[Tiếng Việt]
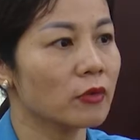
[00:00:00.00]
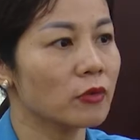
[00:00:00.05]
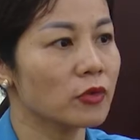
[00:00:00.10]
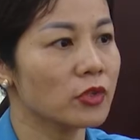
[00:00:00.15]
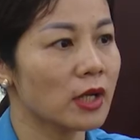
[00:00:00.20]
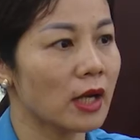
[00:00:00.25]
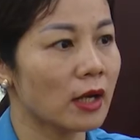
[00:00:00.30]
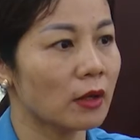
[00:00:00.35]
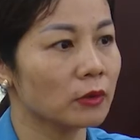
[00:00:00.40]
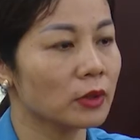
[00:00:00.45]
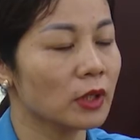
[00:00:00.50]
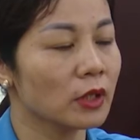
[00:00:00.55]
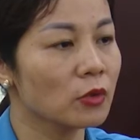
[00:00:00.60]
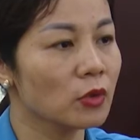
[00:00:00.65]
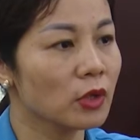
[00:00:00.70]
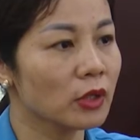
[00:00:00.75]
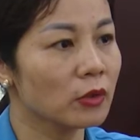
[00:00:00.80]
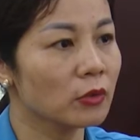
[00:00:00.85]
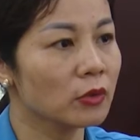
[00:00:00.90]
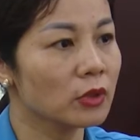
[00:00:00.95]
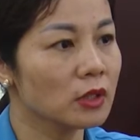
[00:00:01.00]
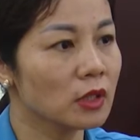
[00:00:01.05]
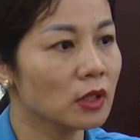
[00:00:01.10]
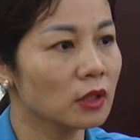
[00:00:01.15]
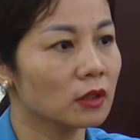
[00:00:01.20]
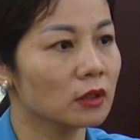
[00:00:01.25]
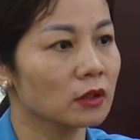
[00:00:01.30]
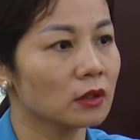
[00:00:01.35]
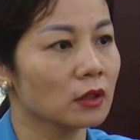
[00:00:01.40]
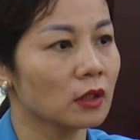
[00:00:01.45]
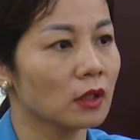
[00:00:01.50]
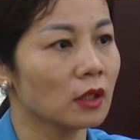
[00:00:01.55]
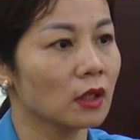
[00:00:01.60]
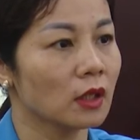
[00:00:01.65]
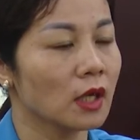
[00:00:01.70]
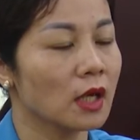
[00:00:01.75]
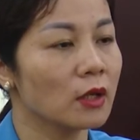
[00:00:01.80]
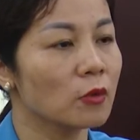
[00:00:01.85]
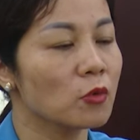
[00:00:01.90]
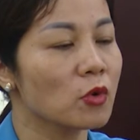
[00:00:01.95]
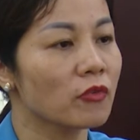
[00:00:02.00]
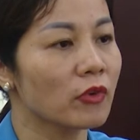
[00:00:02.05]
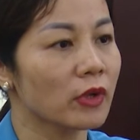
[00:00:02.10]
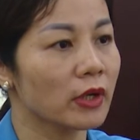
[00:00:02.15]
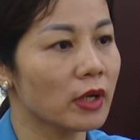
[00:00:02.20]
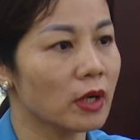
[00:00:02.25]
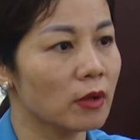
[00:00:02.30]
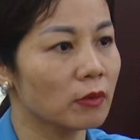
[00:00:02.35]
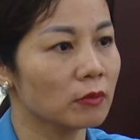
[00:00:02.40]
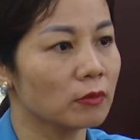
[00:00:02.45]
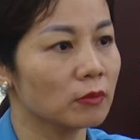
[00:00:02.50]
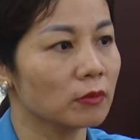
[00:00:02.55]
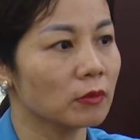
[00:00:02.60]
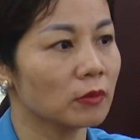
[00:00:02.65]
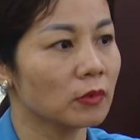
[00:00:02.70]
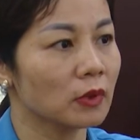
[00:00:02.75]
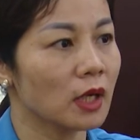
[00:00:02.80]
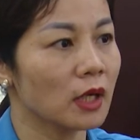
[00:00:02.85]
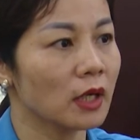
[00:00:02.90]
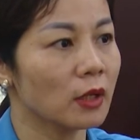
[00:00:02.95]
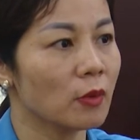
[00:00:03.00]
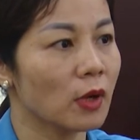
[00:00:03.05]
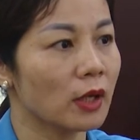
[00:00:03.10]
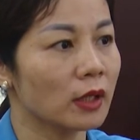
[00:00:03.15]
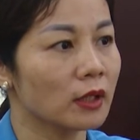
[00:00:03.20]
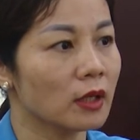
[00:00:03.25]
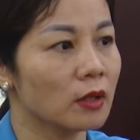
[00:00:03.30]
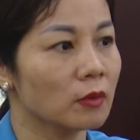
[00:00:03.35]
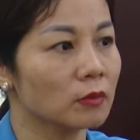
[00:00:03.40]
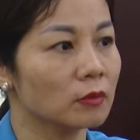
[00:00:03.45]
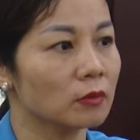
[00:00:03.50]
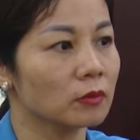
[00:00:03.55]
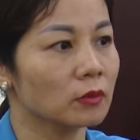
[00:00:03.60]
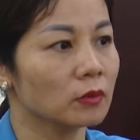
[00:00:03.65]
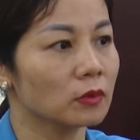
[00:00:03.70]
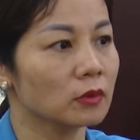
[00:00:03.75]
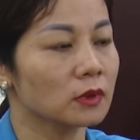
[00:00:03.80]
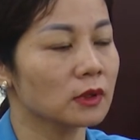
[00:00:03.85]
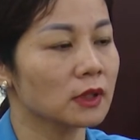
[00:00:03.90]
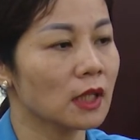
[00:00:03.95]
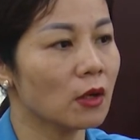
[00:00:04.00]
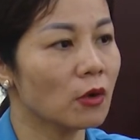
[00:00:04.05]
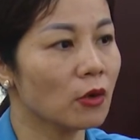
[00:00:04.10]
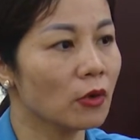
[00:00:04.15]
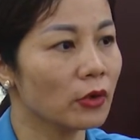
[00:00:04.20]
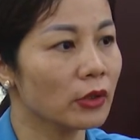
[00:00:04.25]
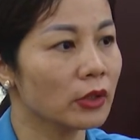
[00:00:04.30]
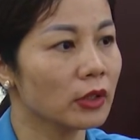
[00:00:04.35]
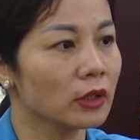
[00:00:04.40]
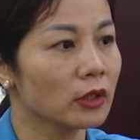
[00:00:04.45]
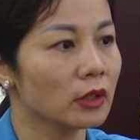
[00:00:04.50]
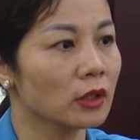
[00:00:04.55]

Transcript: phong trào thi đua yêu nước, các cái cuộc vận động, các cái hoạt động xã hội